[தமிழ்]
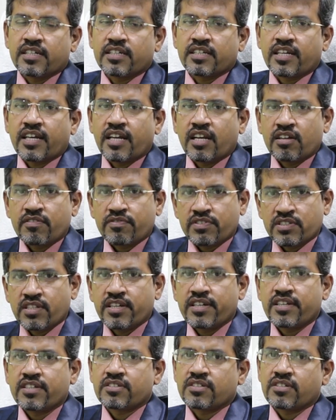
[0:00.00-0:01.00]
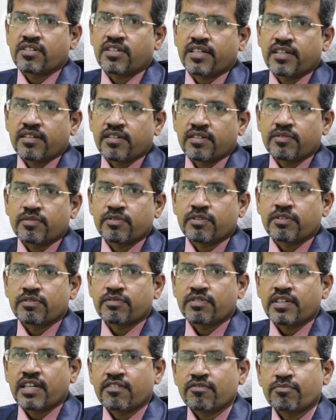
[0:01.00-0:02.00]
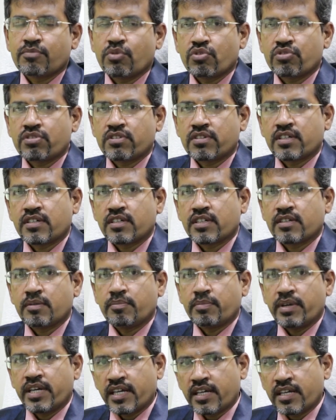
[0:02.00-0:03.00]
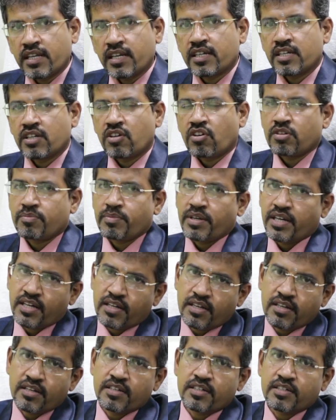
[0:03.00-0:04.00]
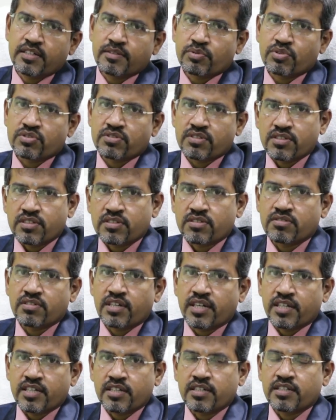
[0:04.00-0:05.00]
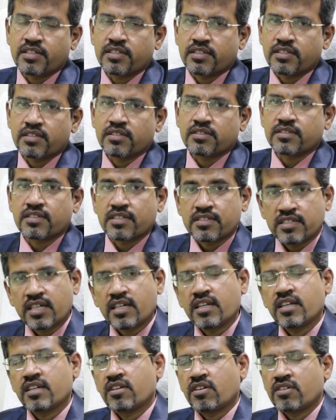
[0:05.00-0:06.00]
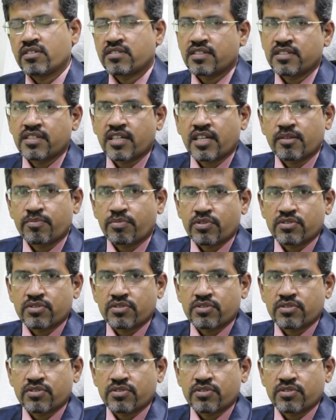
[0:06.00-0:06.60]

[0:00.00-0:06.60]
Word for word: இங்கே எல்லா ஃபெசிலிட்டிஸும் இருக்குது வி ஹவ் போத் மெடிக்கல் அண்ட் நான் மெடிக்கல் ப்ரொசீஜர்ஸும் நிறைய சர்ஜிக்கல் அண்ட் நான் சர்ஜிக்கல்